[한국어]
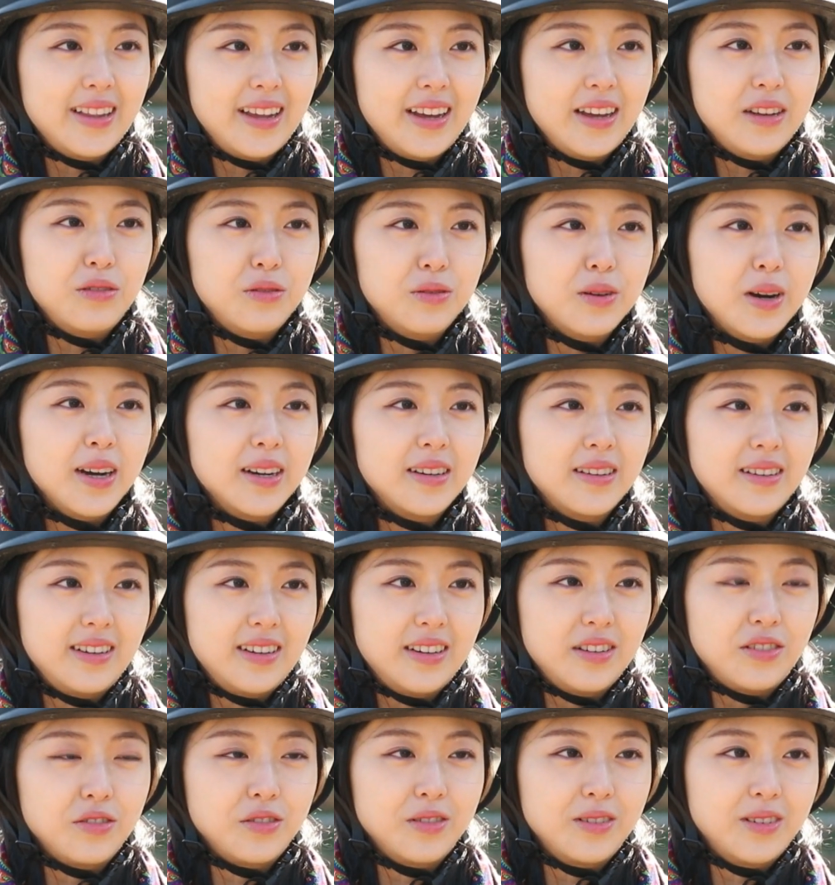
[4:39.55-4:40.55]
때
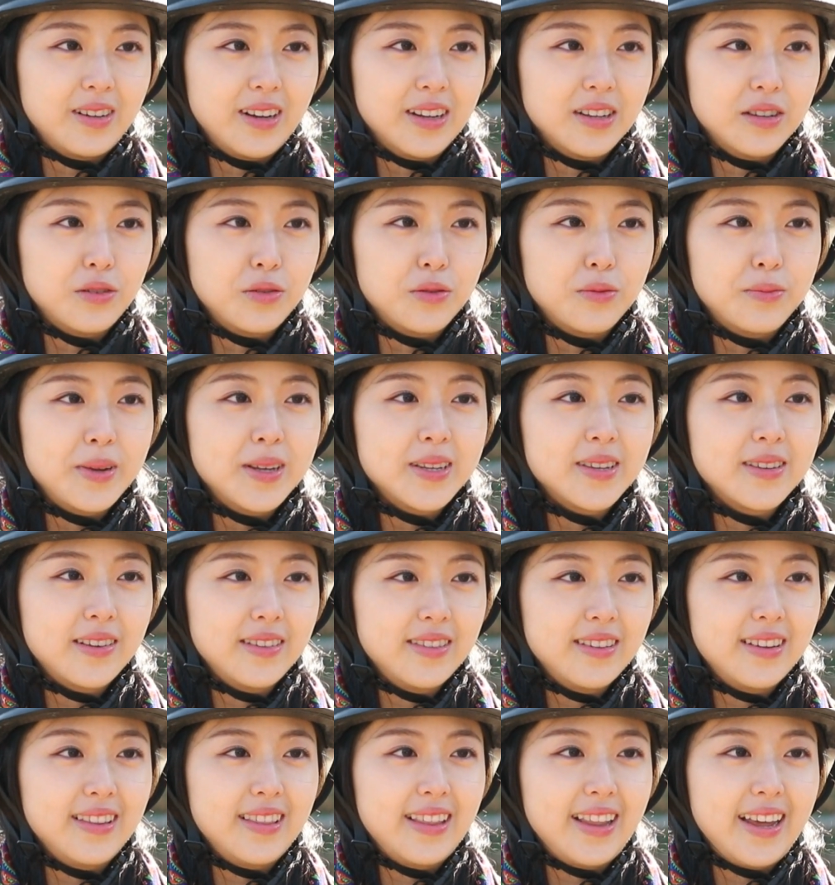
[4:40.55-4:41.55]
유학을 중국에서 조금
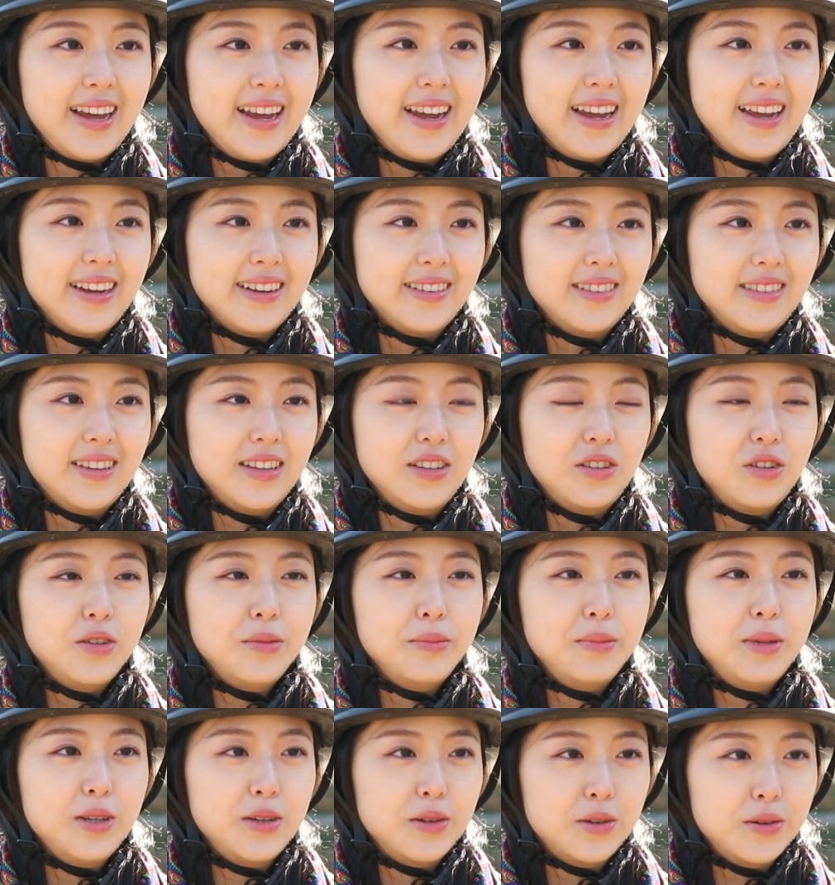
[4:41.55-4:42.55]
했었는데 그때
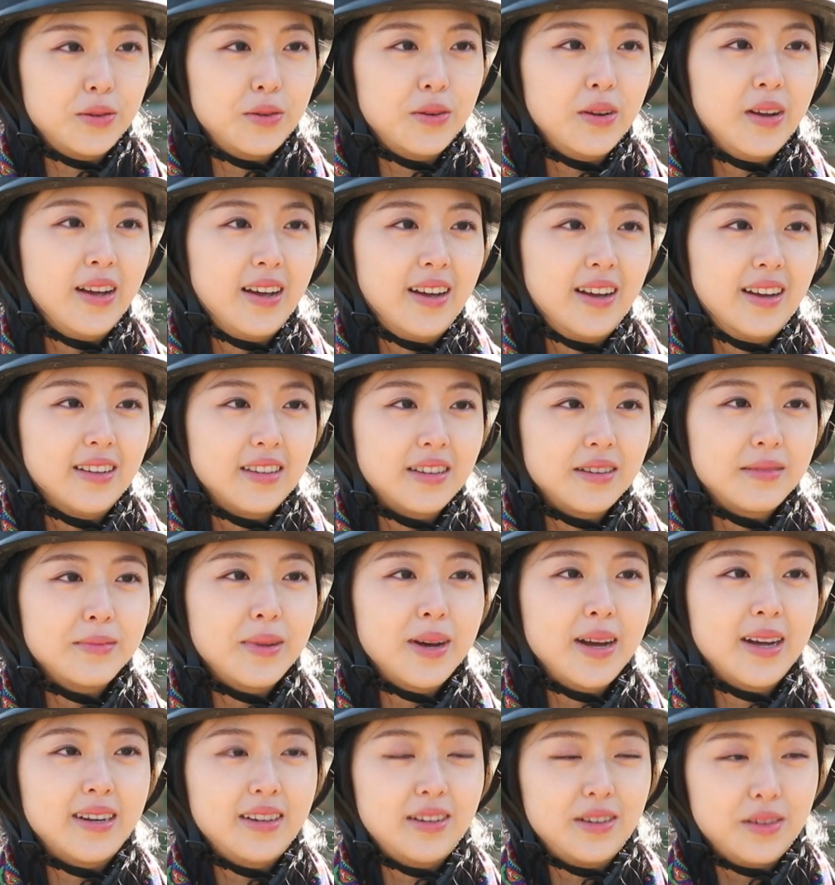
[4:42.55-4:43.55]
취미로
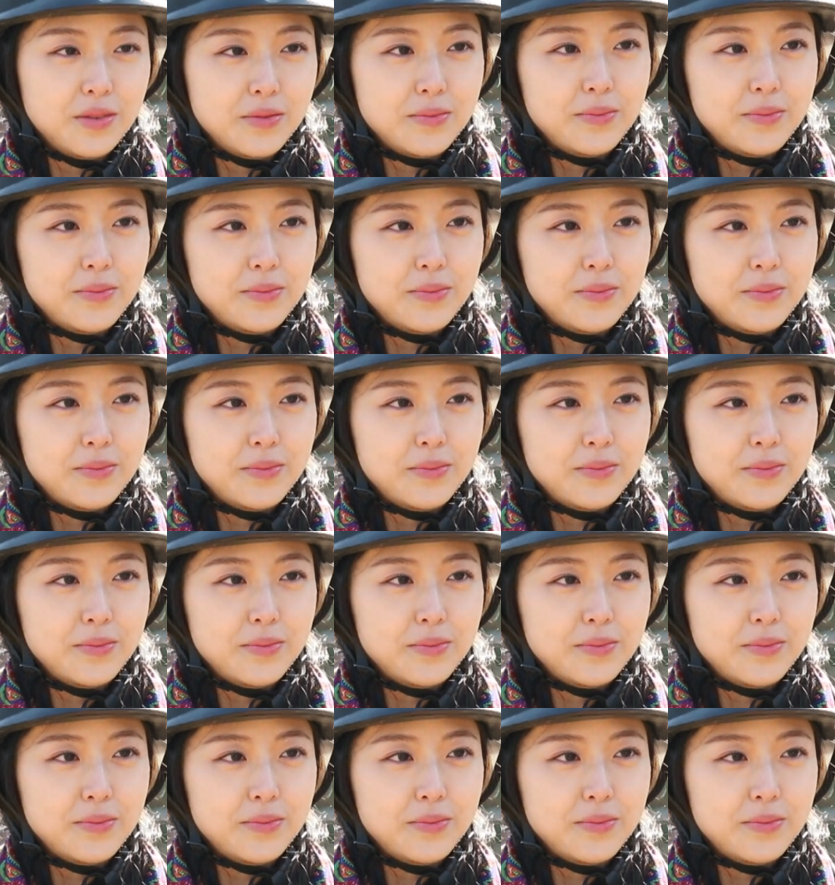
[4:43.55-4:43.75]
승마를